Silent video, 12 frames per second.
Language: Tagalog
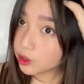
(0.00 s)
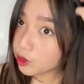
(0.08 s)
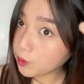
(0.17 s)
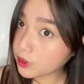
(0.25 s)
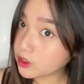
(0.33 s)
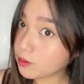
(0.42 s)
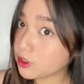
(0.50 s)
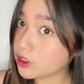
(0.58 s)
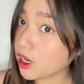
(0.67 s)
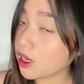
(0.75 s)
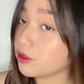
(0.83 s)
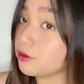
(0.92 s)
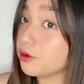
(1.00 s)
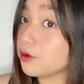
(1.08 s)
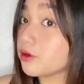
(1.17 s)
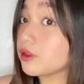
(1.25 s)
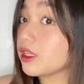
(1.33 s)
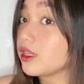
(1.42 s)
ko pa siya
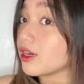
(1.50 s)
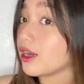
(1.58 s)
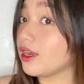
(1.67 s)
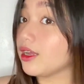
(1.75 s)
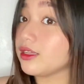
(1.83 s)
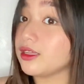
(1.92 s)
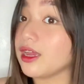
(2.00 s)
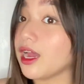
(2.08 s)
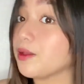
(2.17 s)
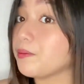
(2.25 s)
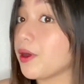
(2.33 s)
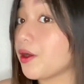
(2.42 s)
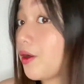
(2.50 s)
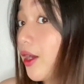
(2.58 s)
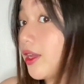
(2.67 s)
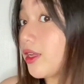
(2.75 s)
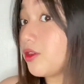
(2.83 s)
masyadong pinagalan yan. Pero, ayan